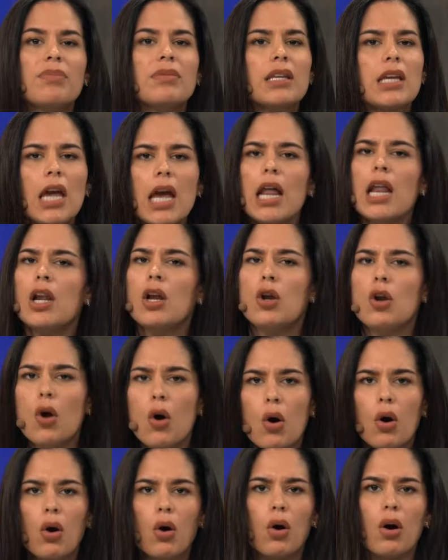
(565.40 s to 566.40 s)
Qué
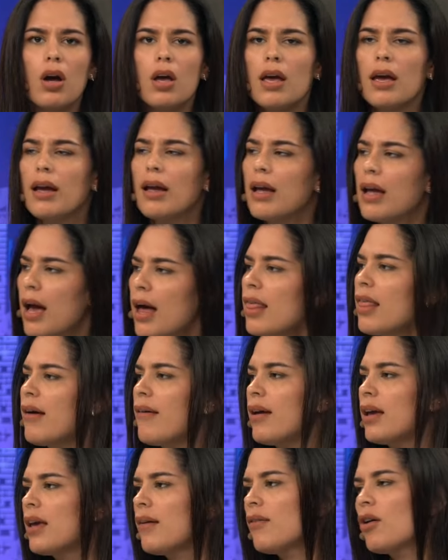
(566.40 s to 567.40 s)
loco. Y, Cada
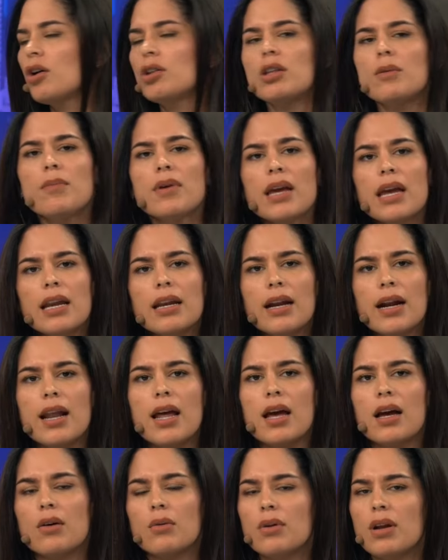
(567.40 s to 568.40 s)
vez que veo esto me
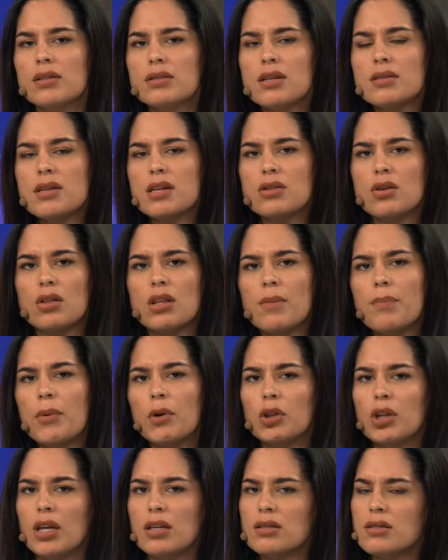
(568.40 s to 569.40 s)
genera una sensación pero el de
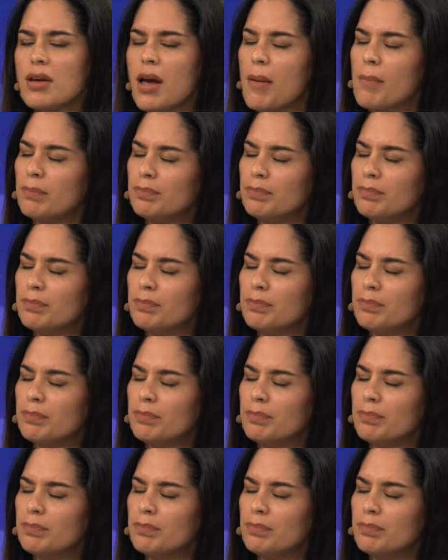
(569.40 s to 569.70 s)
tema también es,